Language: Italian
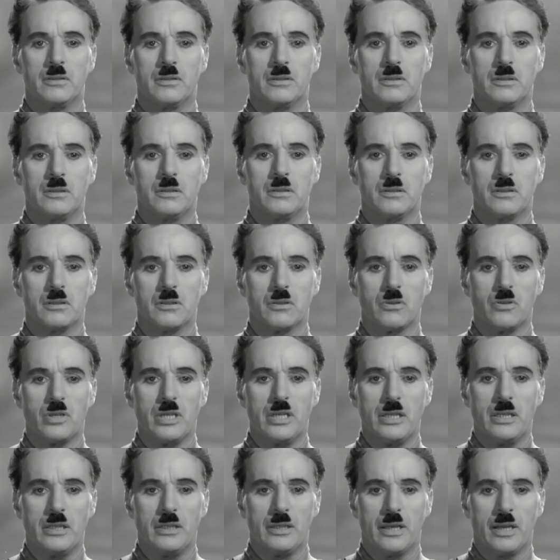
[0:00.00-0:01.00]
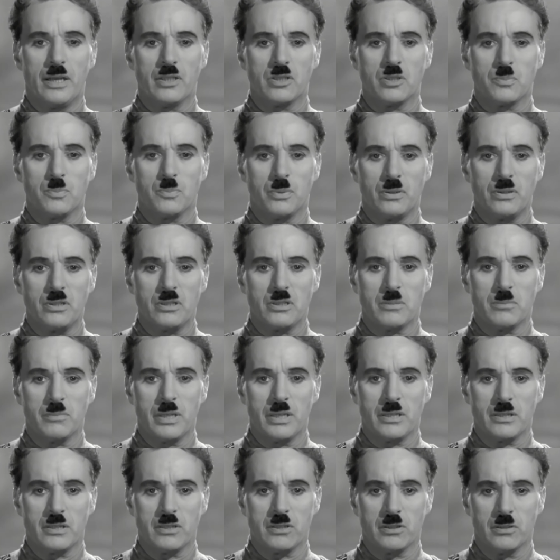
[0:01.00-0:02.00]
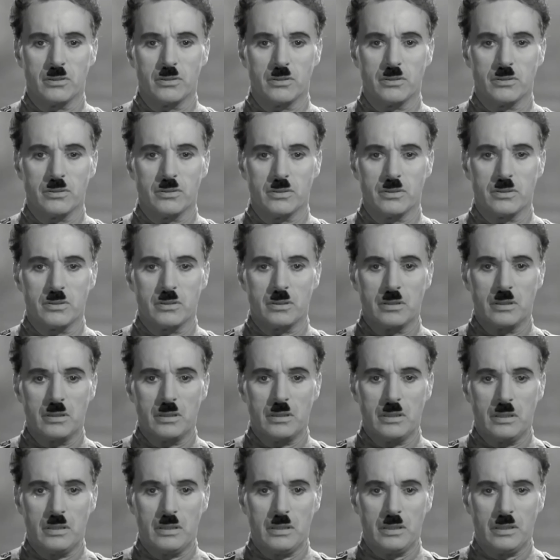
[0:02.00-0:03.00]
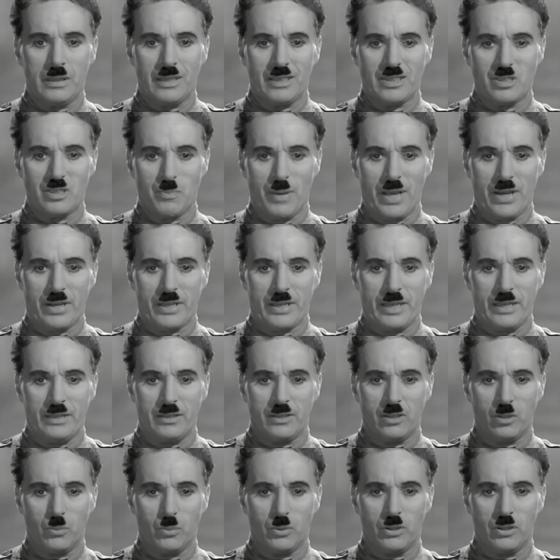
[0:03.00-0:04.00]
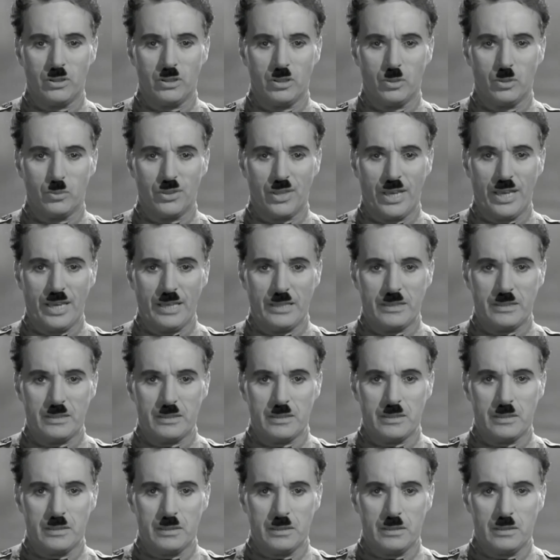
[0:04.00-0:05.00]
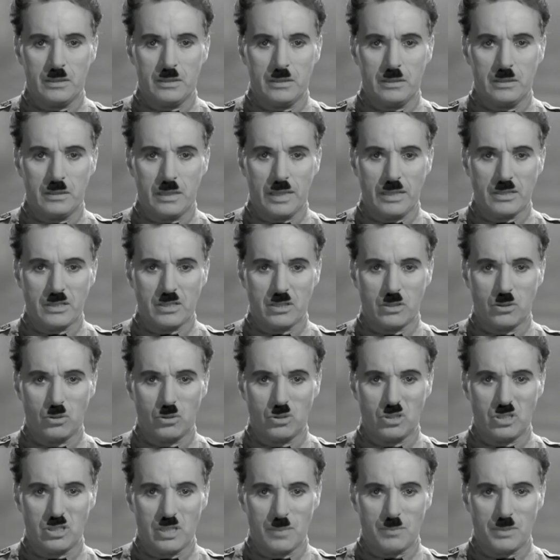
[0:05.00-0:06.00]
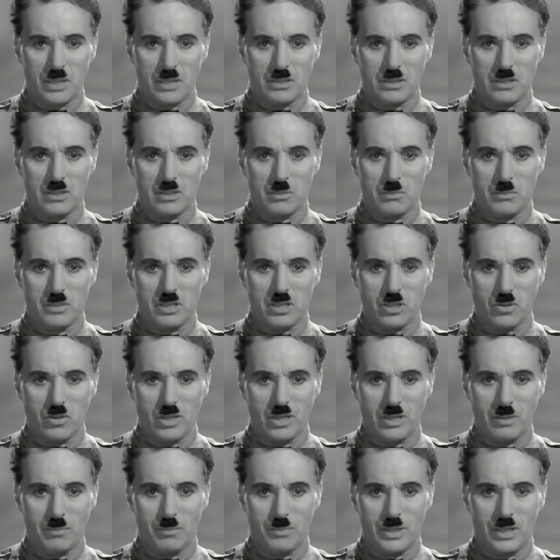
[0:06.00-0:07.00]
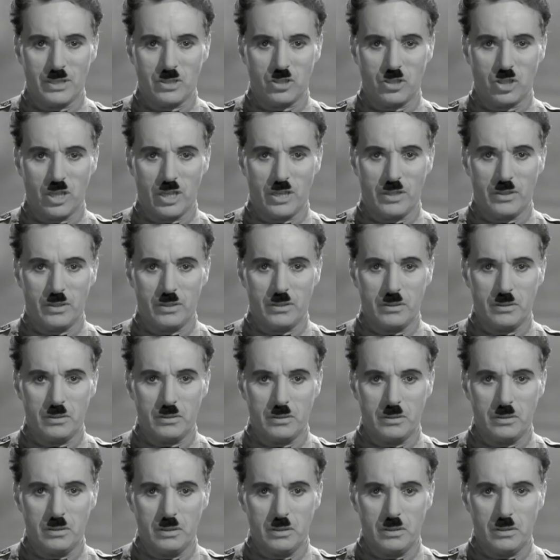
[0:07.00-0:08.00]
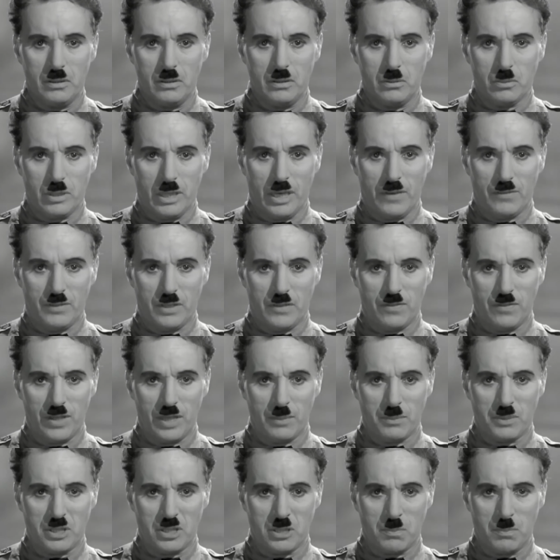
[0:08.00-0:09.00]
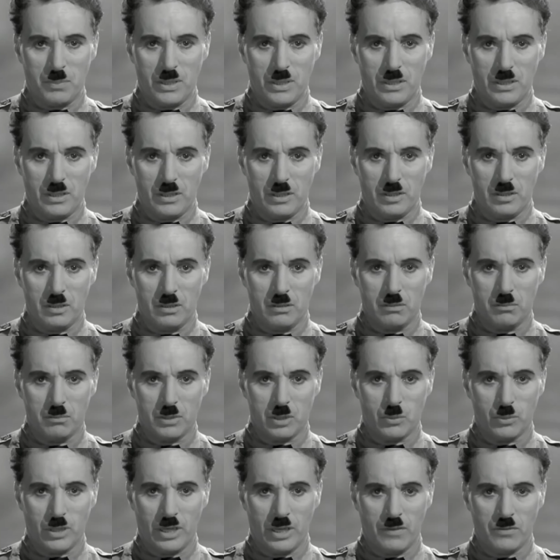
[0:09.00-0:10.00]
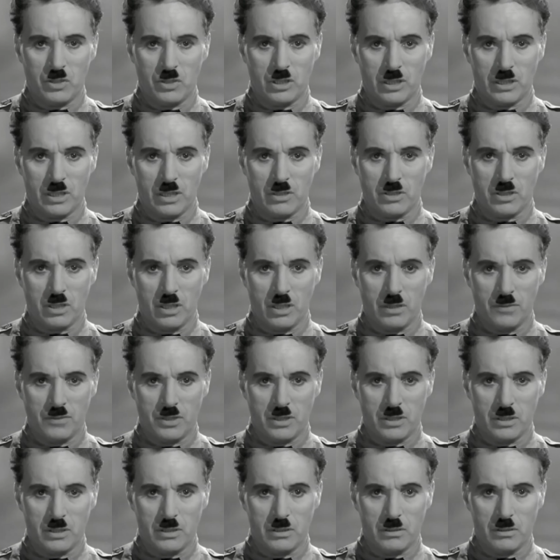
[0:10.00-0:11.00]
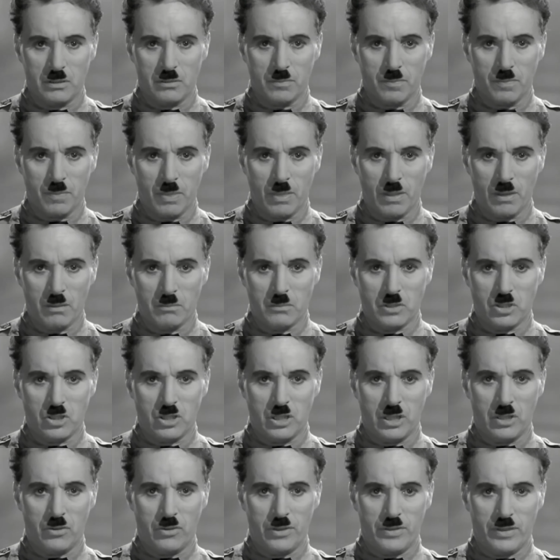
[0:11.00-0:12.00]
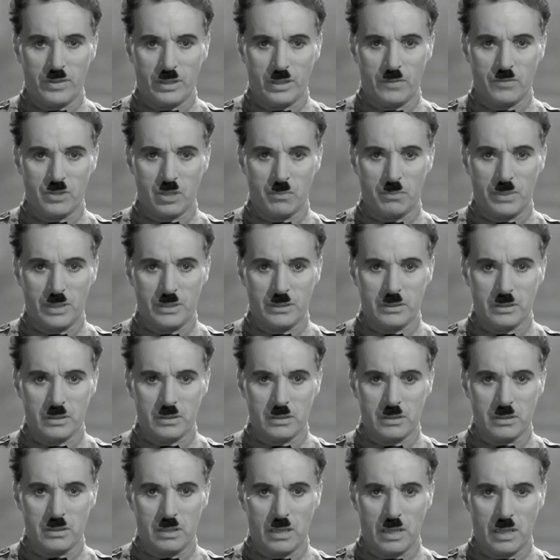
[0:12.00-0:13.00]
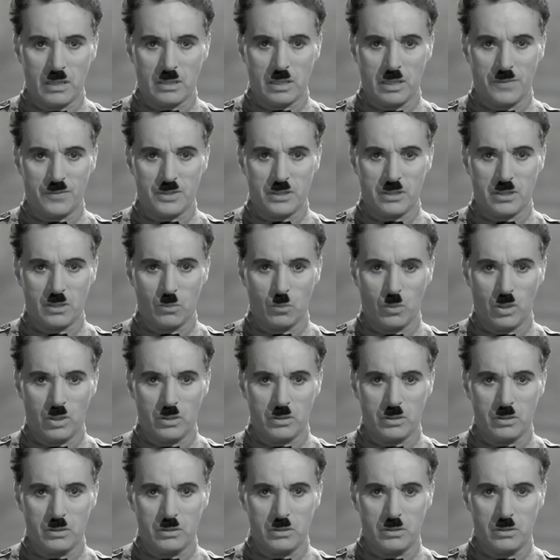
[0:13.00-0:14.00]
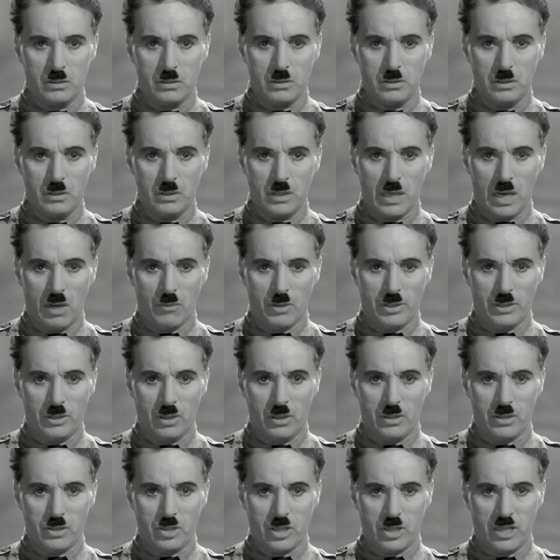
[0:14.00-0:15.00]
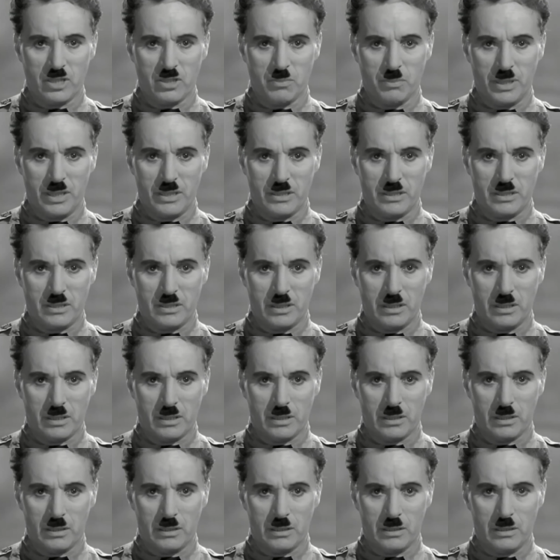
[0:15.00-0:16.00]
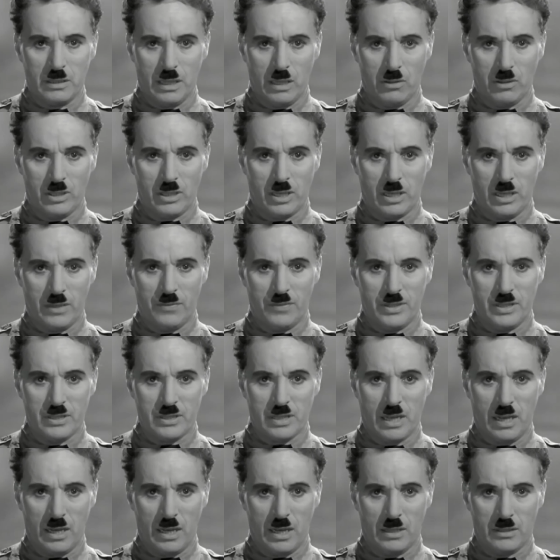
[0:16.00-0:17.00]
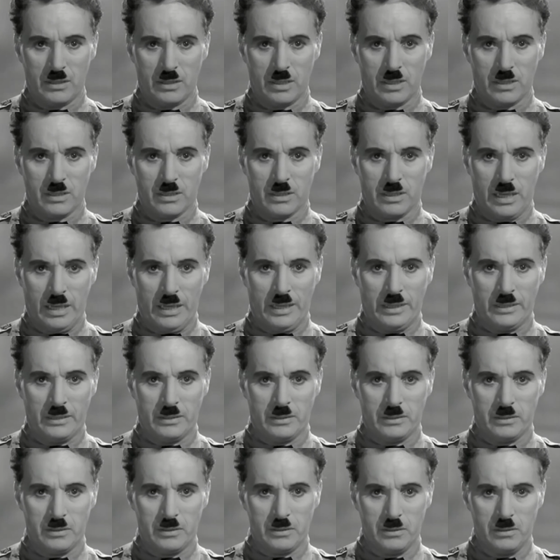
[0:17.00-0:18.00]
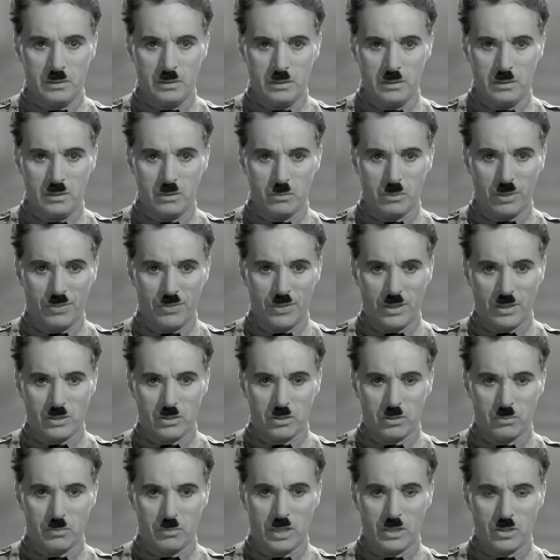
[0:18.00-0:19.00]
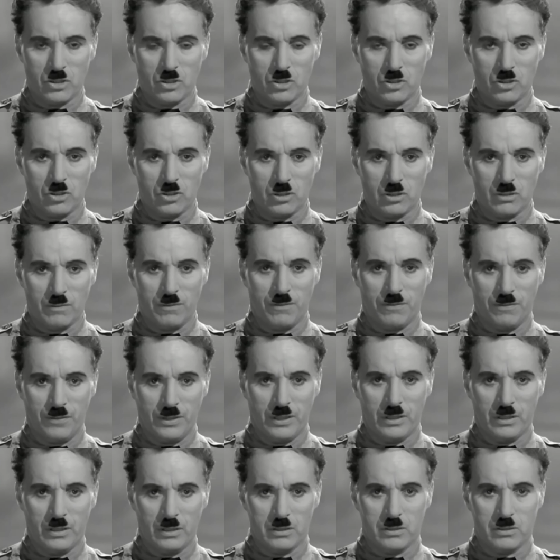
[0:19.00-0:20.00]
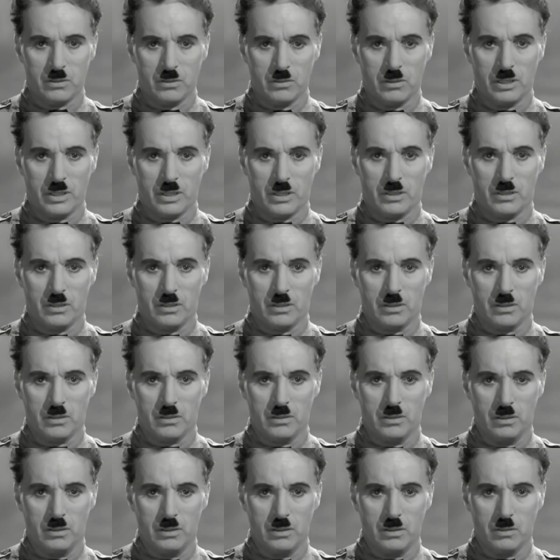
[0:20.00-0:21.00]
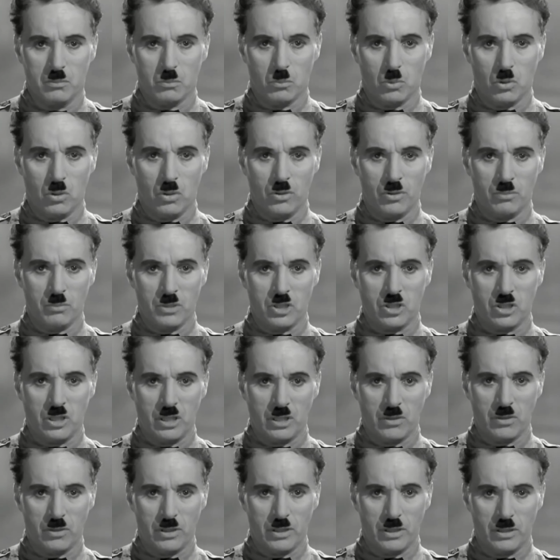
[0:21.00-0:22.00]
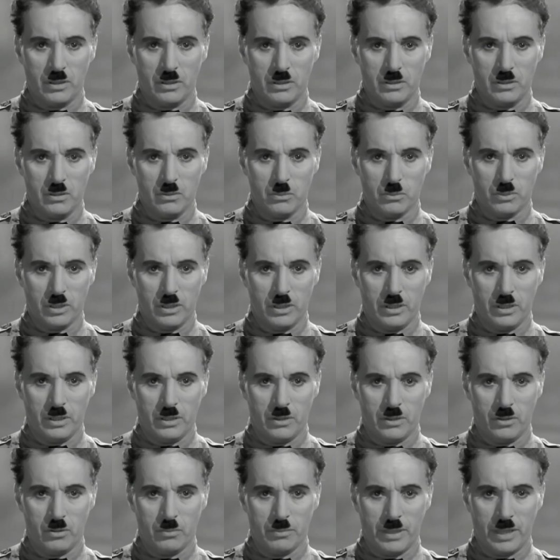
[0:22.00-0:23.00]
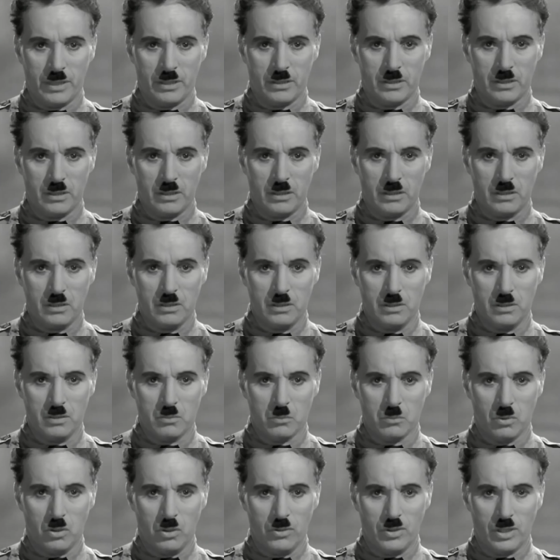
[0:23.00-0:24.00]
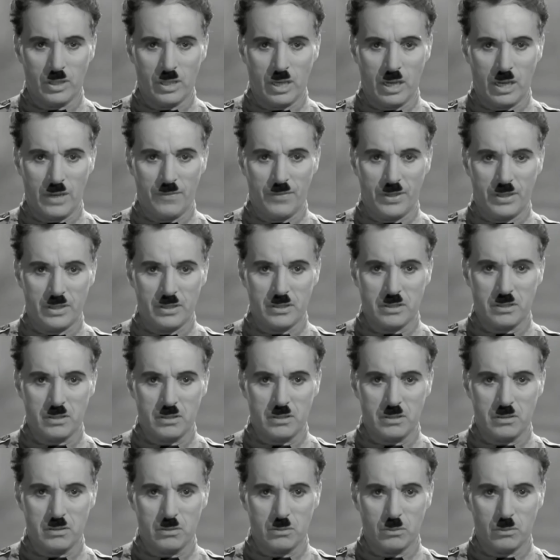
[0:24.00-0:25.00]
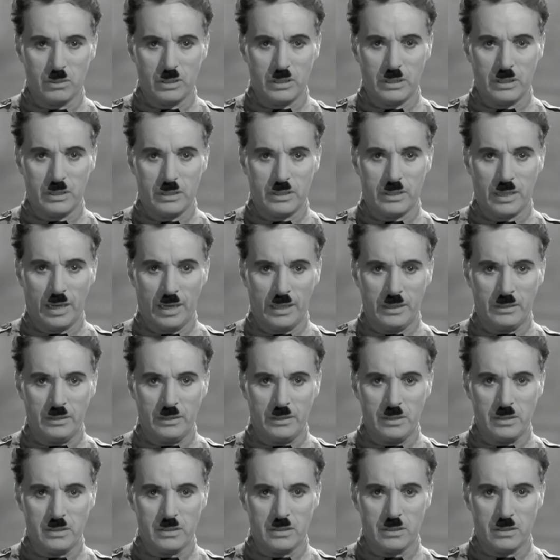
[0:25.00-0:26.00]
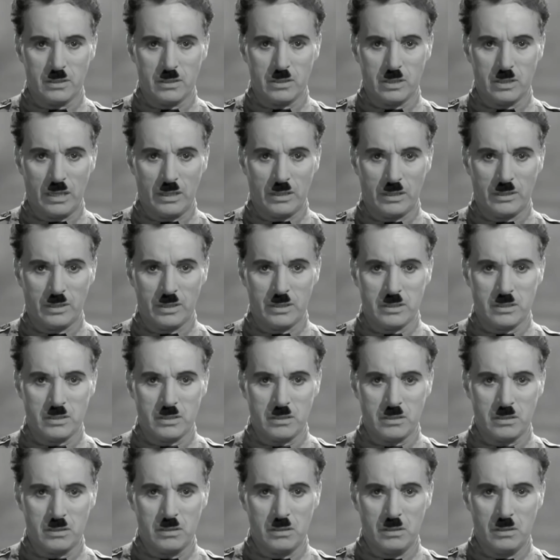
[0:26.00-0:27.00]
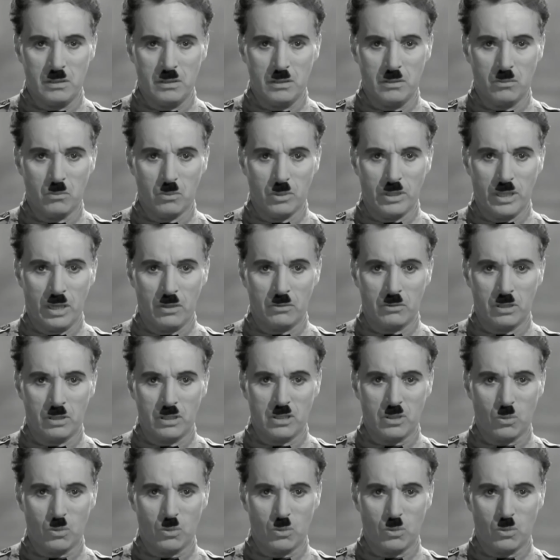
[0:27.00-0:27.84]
L'avidità ha avvelenato i nostri cuori, ha precipitato il mondo nell'odio, ci ha condotti a passo d'oca a fare le cose più abiette. Abbiamo i mezzi per spaziare, ma ci siamo chiusi in noi stessi. La macchina dell'abbondanza ci ha dato povertà. La scienza ci ha trasformati in cinici, l'abilità ci ha resi duri e cattivi. Pensiamo troppo e sentiamo poco. Più che macchinari ci serve umanità, più che abilità ci serve bontà e gentilezza. Senza queste